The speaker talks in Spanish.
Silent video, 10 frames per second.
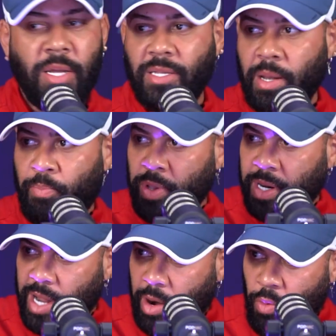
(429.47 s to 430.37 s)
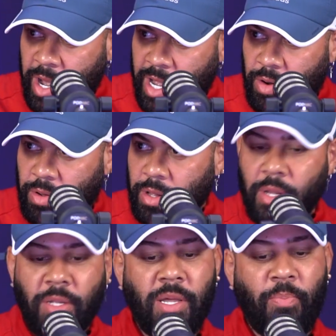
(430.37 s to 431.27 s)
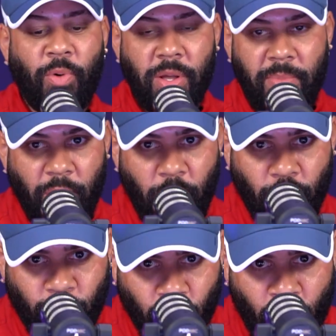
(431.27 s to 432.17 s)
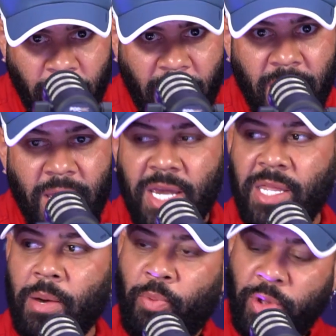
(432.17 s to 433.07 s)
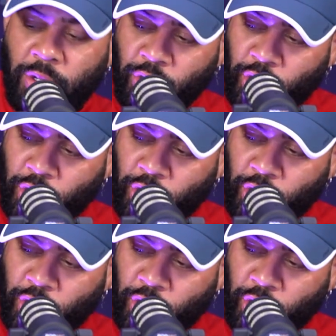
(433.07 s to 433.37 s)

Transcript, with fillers: Después del Nagüero, después de Manolo Zuna y después de todos